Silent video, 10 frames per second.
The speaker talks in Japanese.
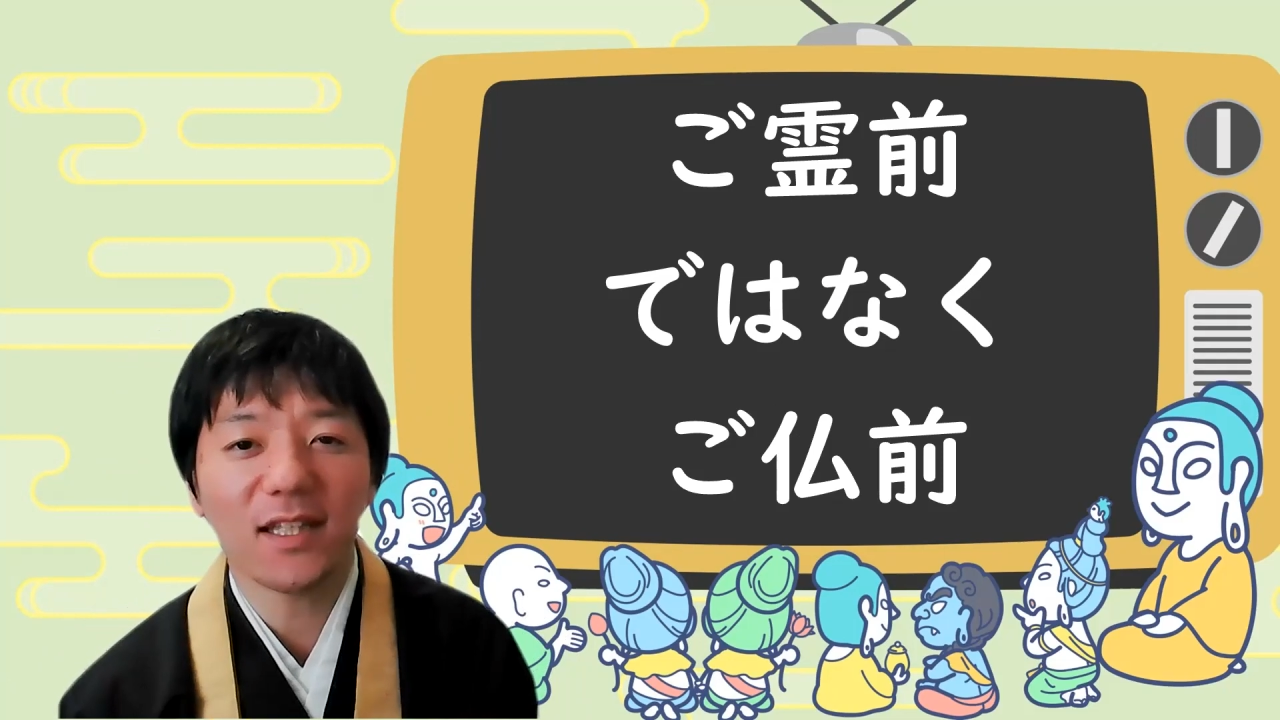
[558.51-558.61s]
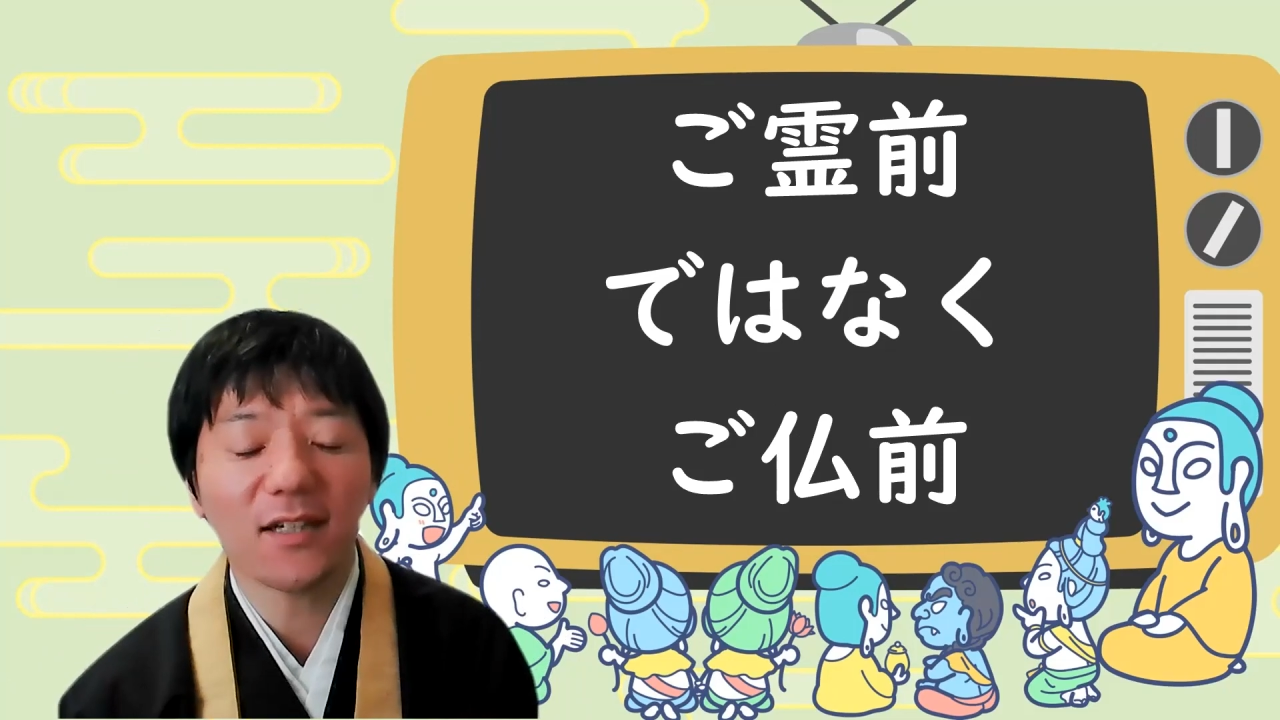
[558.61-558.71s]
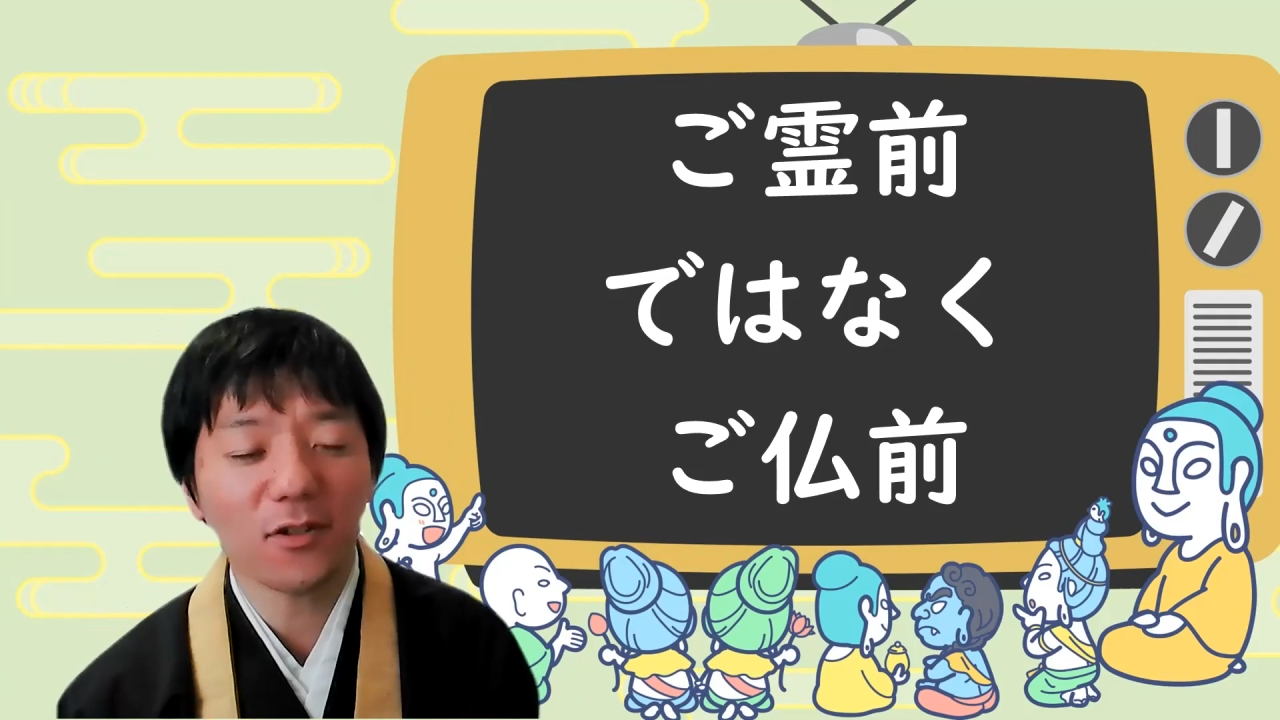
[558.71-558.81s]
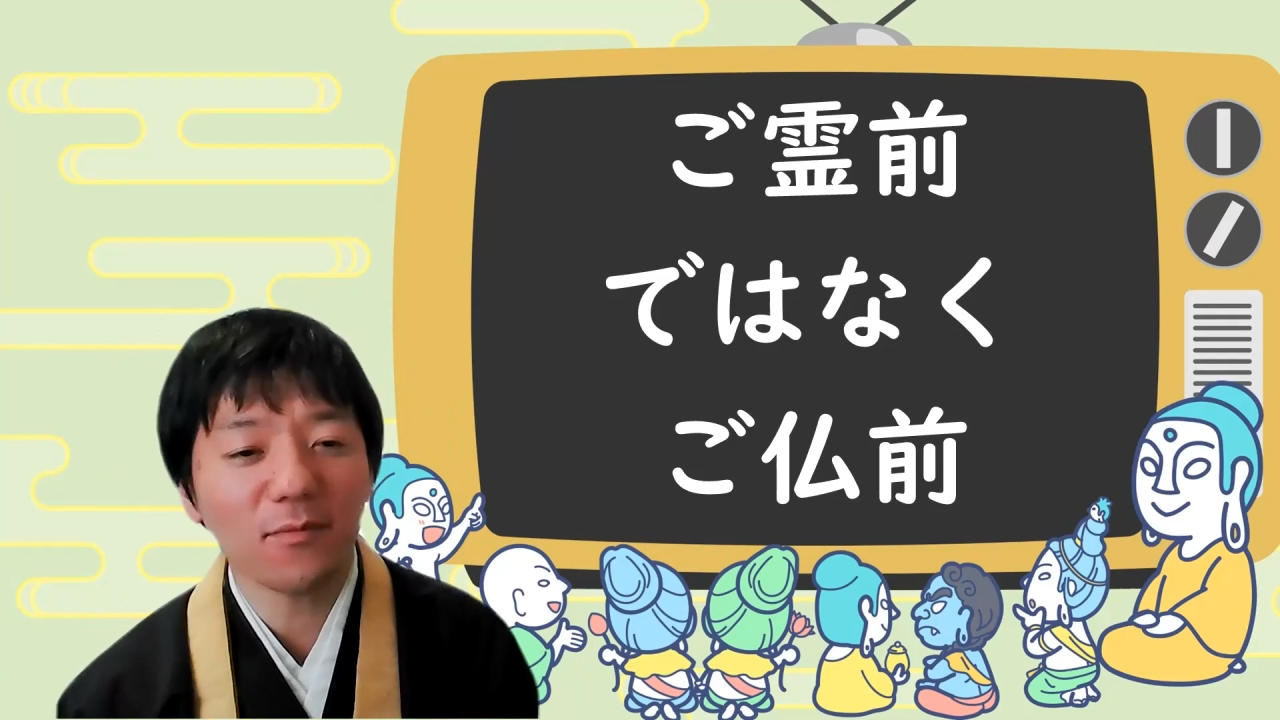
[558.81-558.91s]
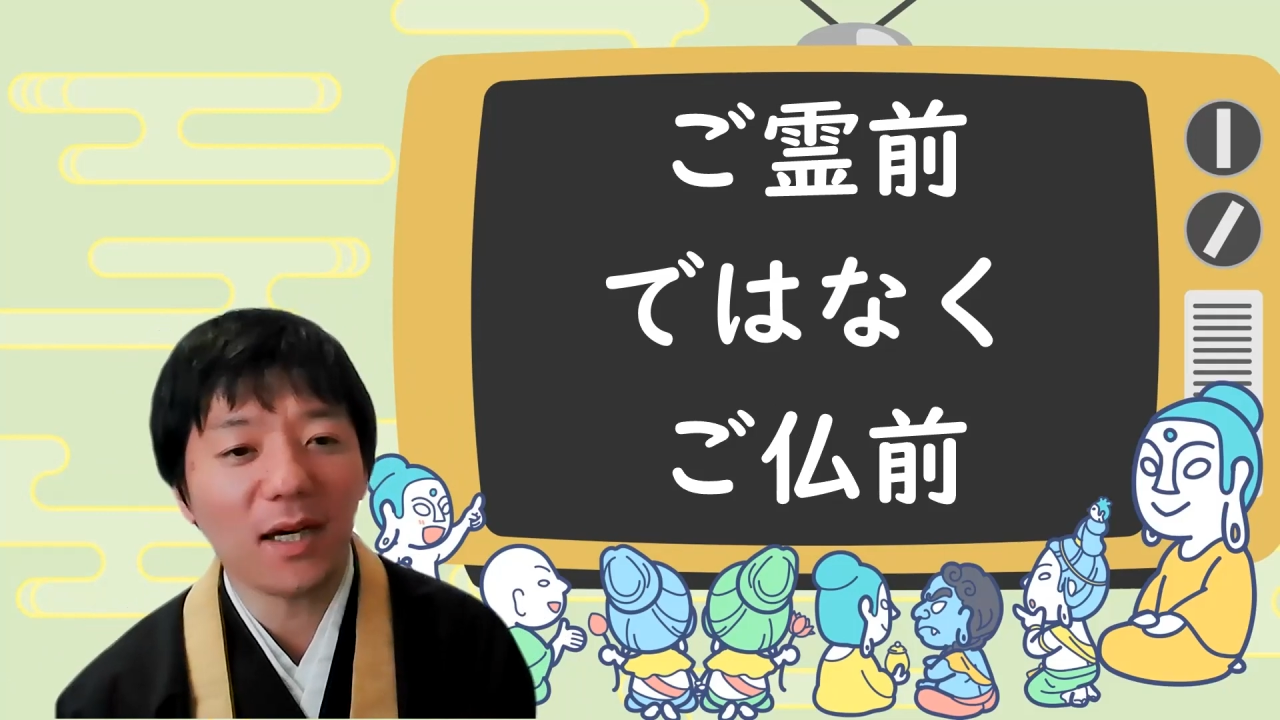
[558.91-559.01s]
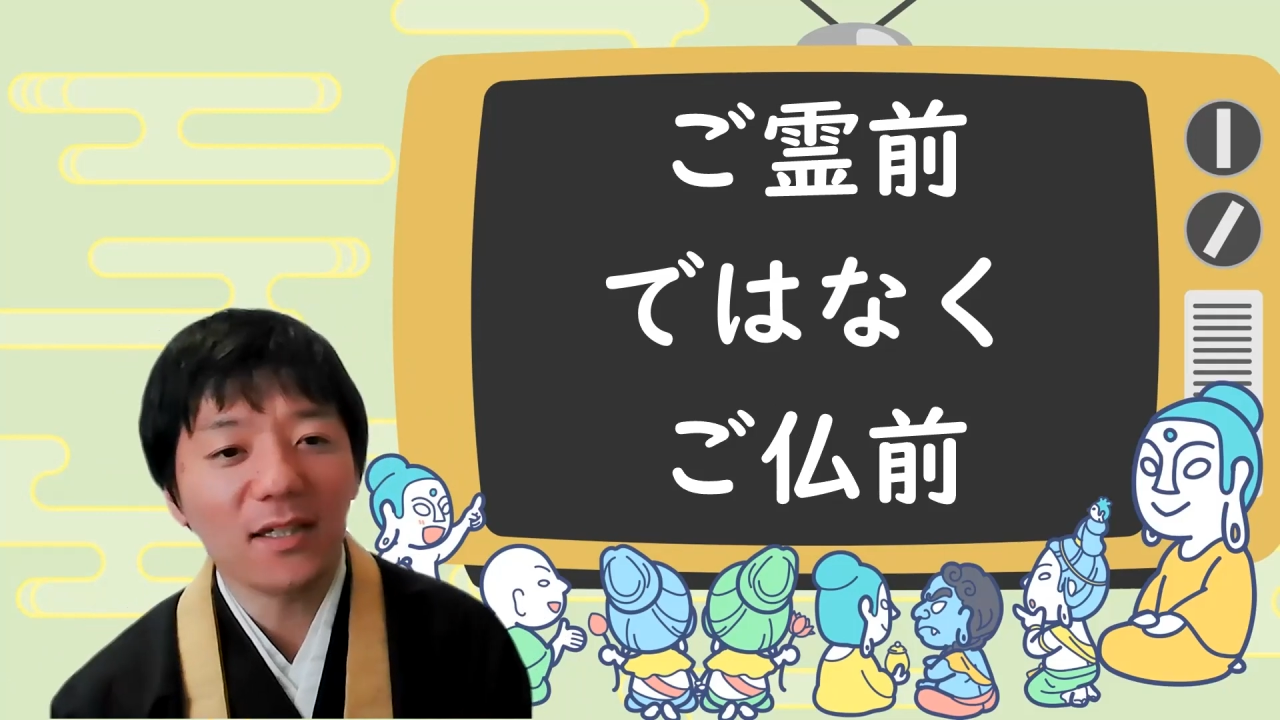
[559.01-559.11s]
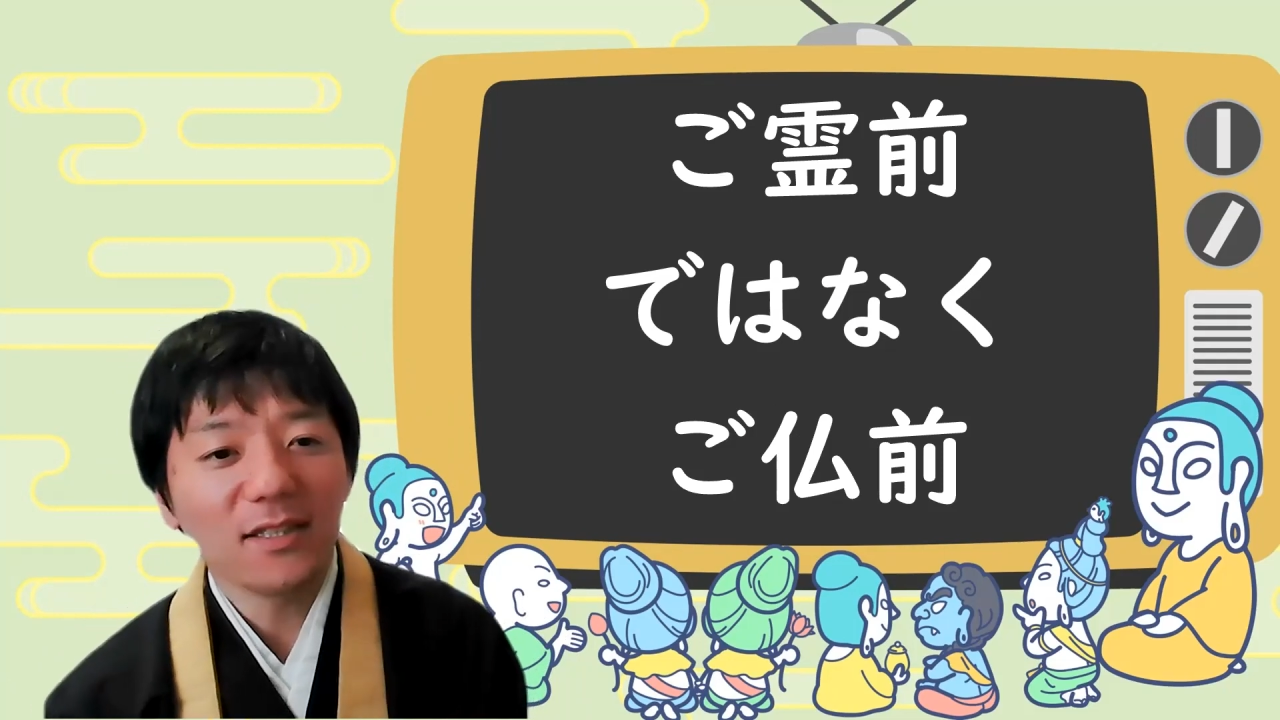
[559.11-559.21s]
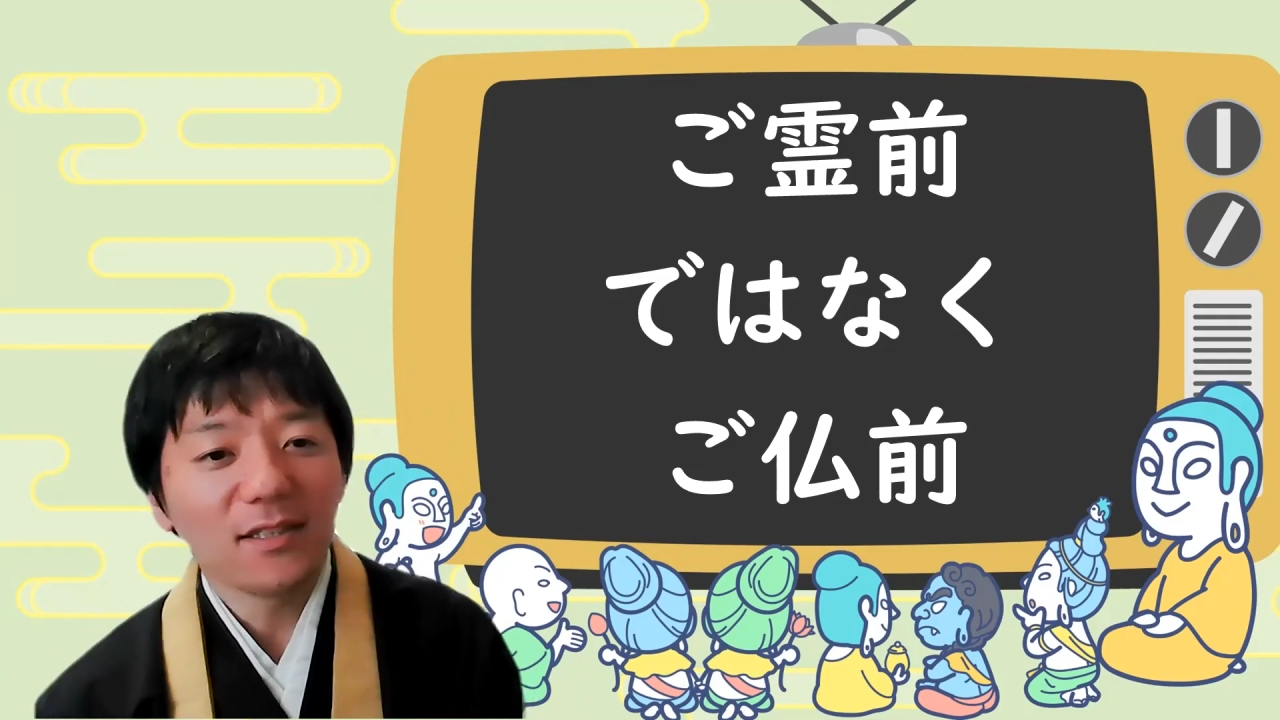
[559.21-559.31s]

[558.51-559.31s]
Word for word: で、これまあ、